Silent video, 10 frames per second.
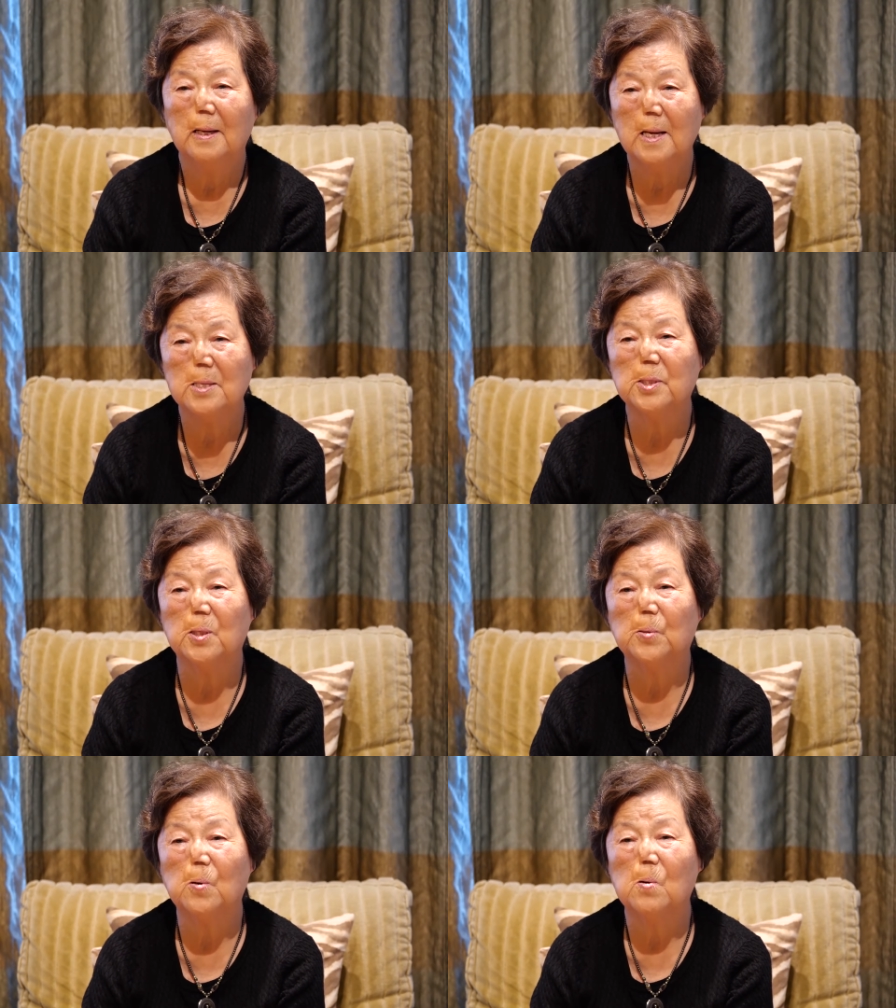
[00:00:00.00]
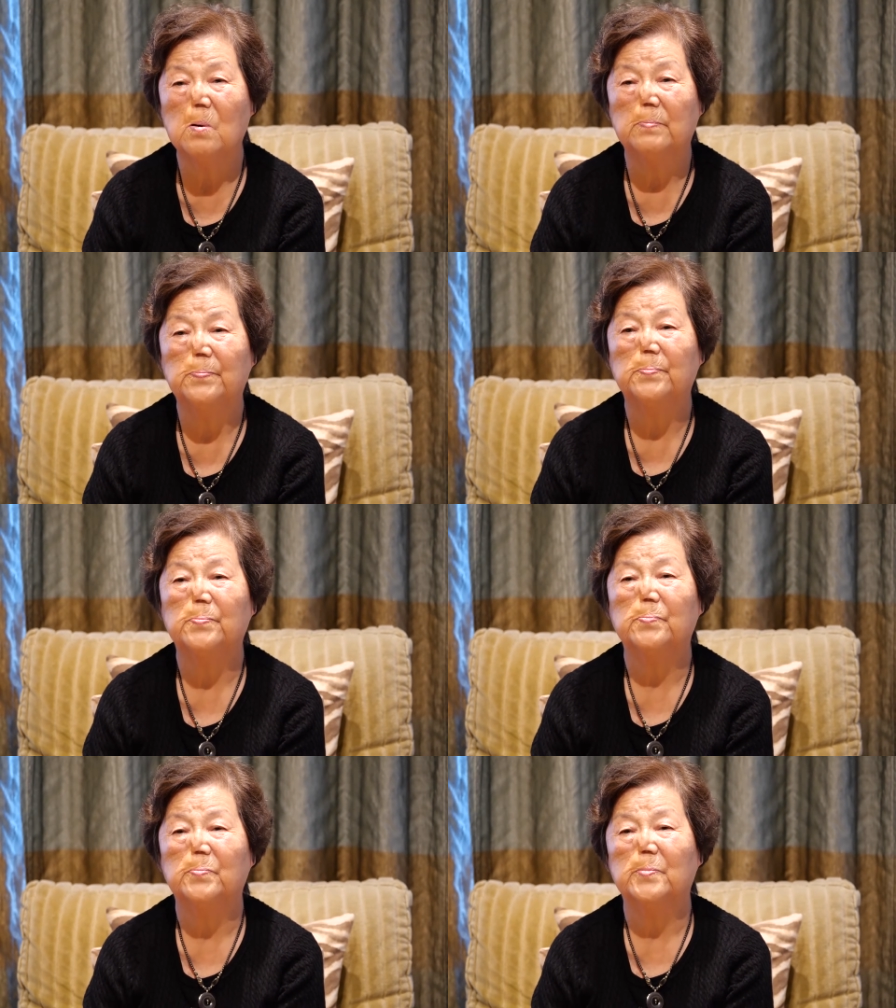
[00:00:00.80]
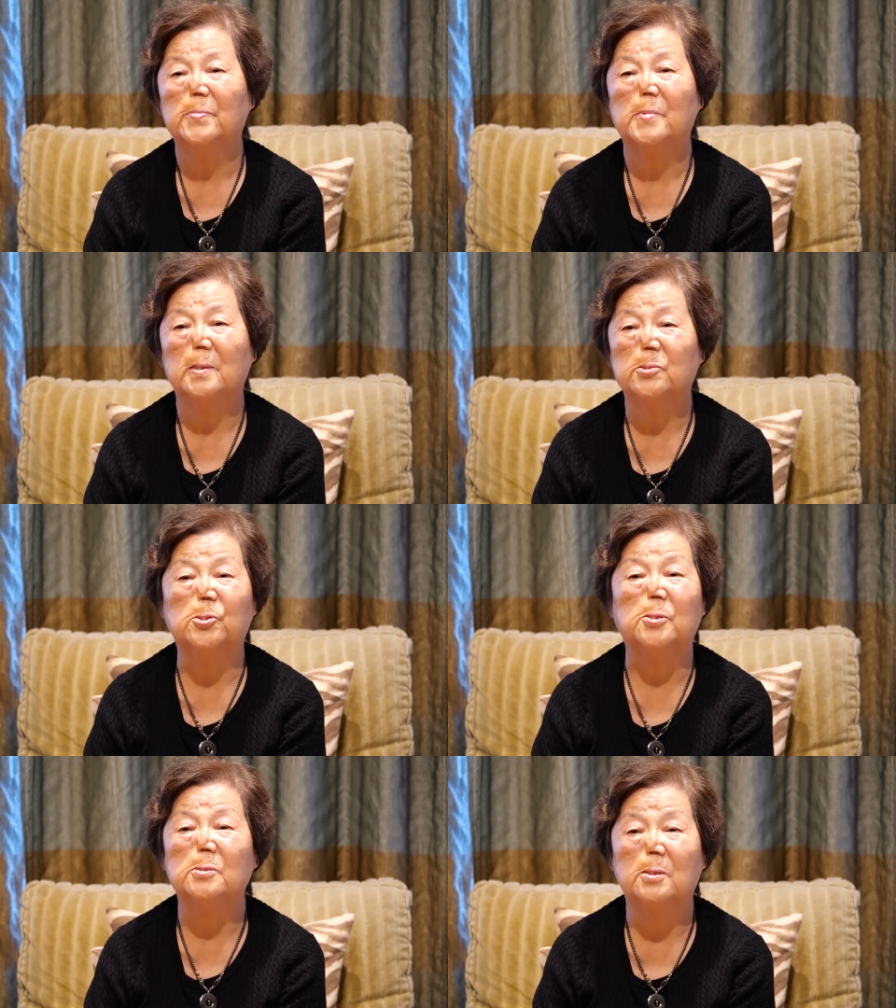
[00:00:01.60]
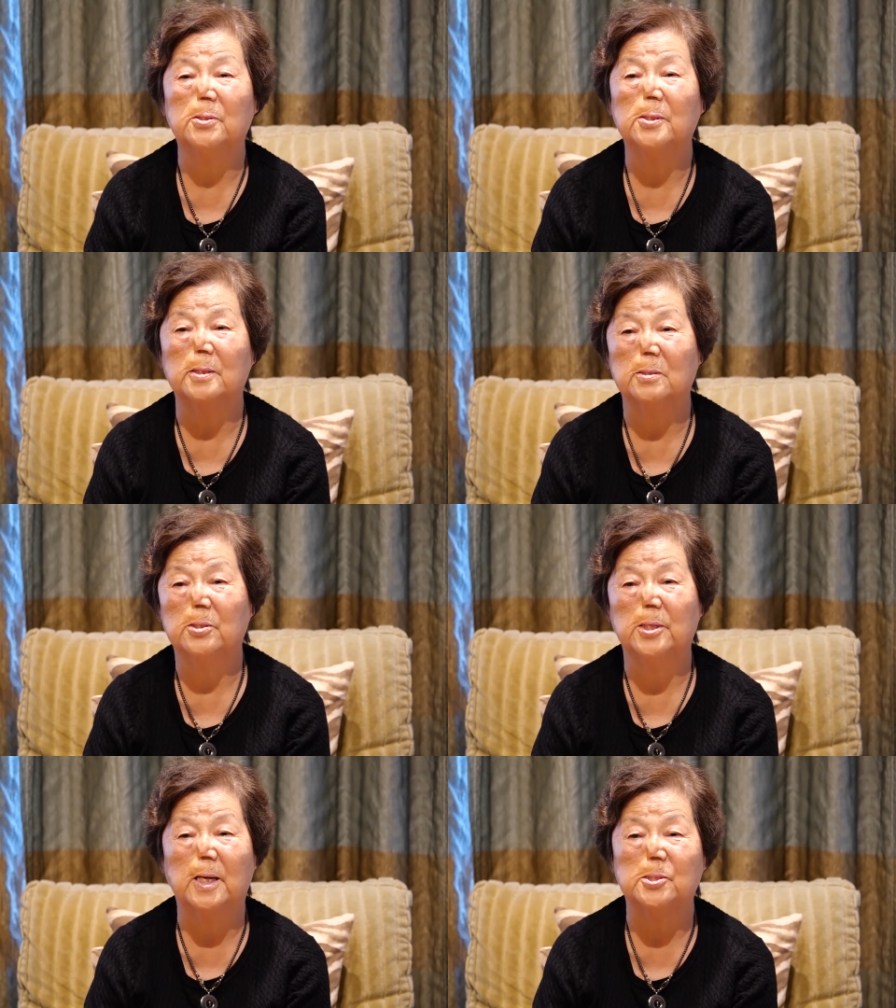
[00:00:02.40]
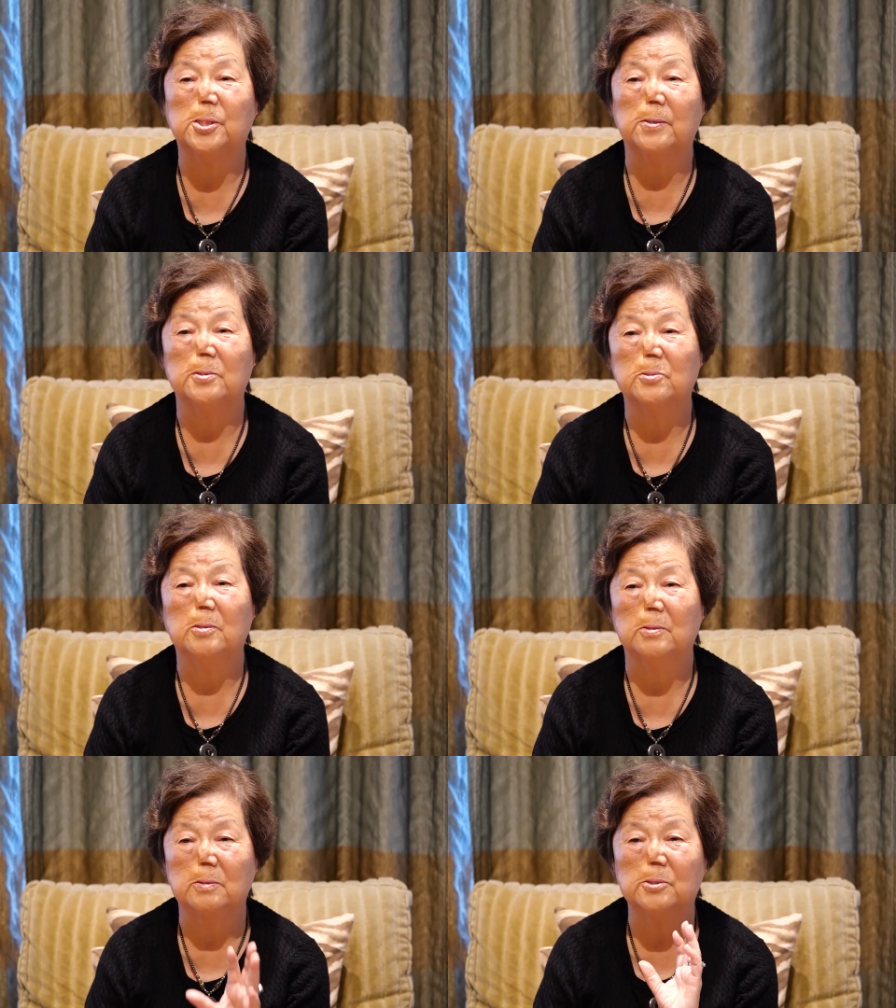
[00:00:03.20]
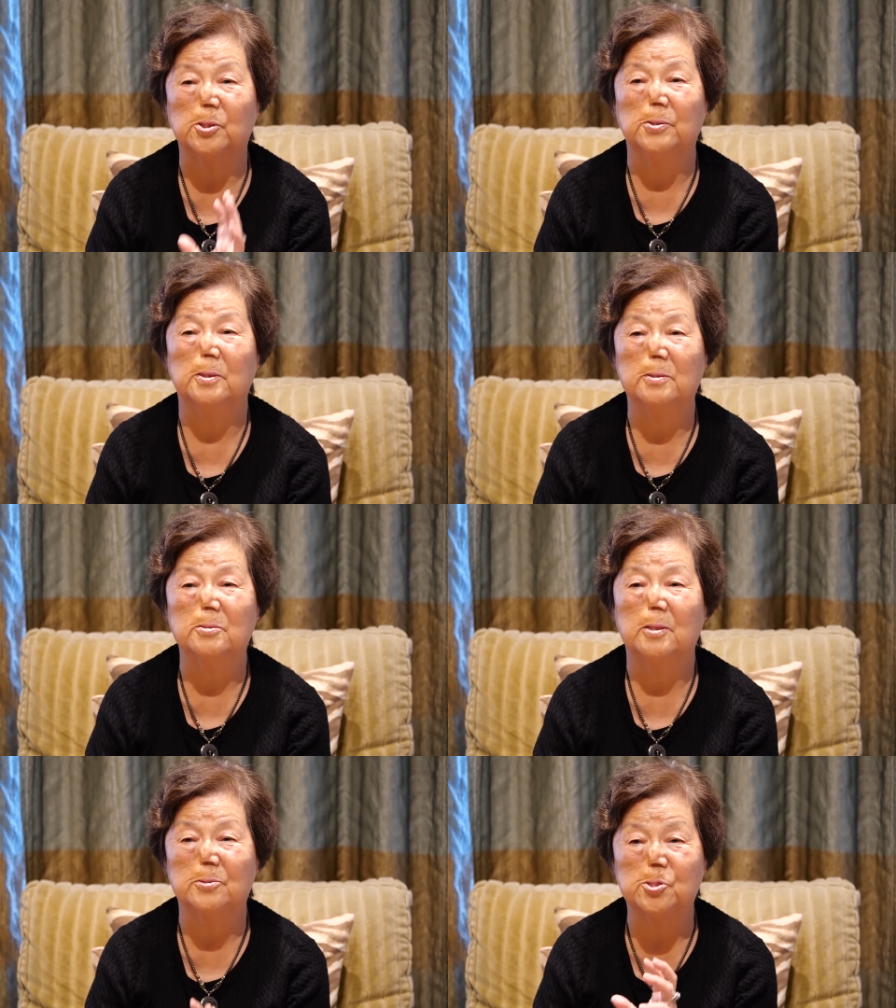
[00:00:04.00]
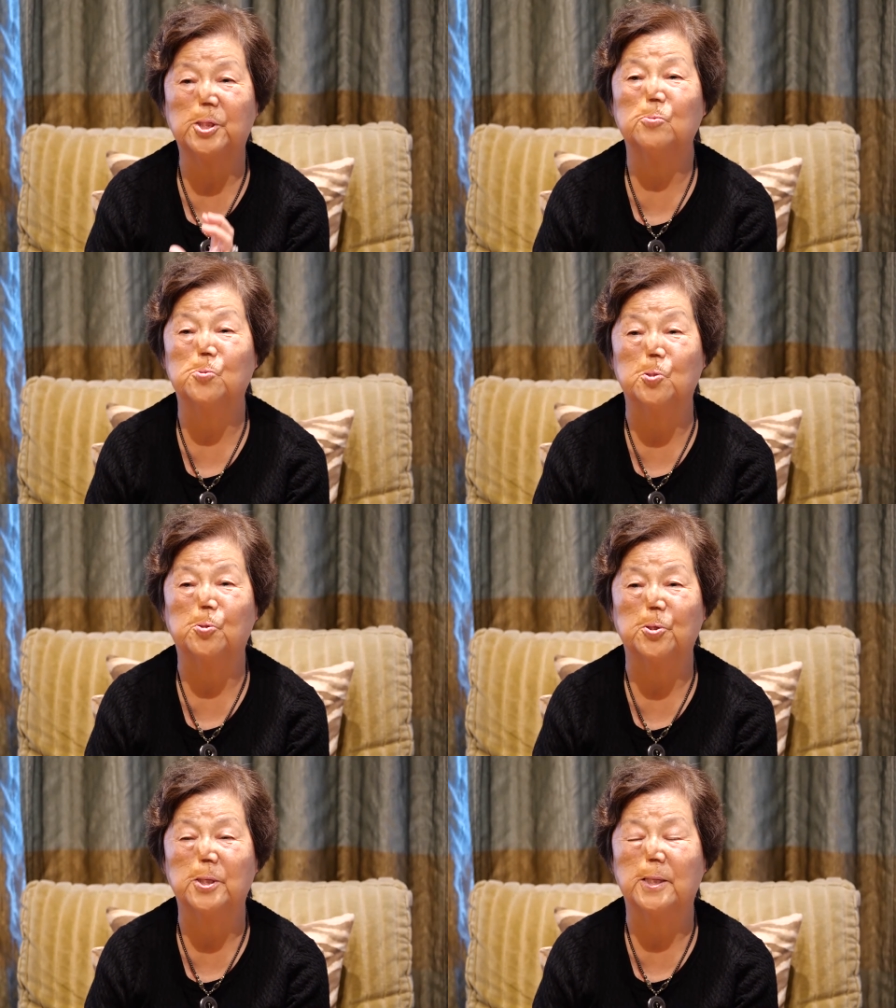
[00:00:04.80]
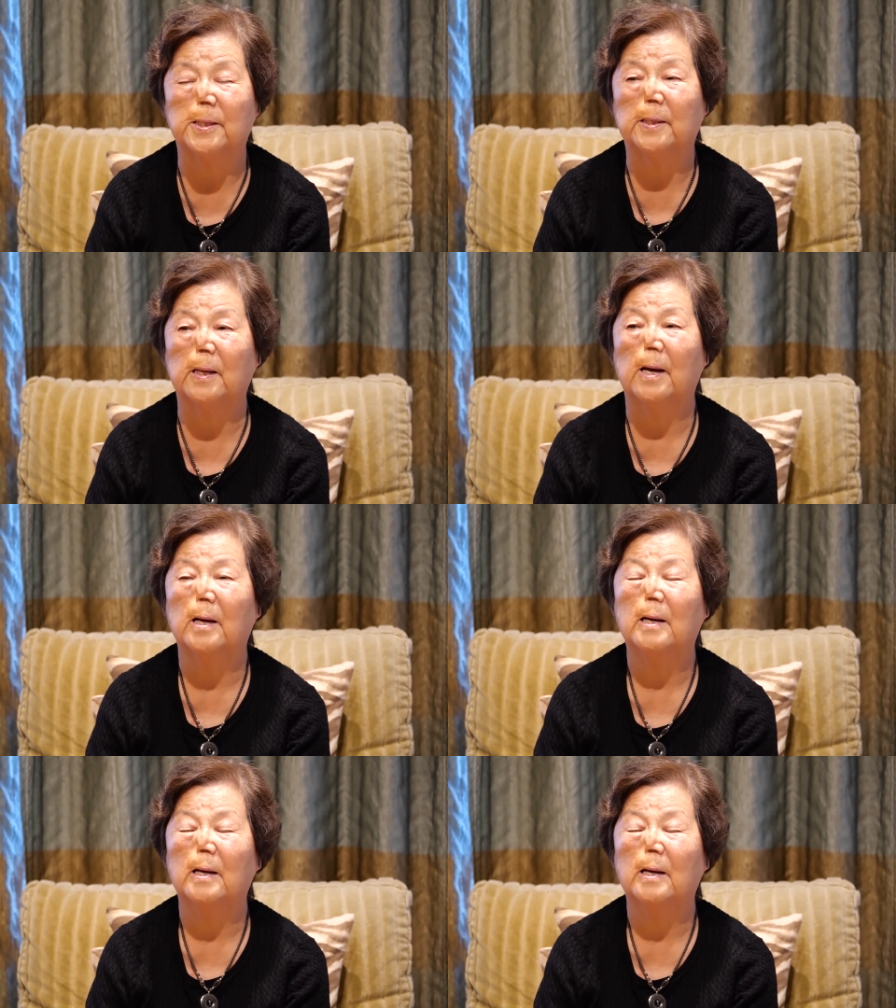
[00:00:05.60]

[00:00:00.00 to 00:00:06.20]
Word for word: 애들도 저거는 여기, 여기가 지 저거 친구들도 여기 있다.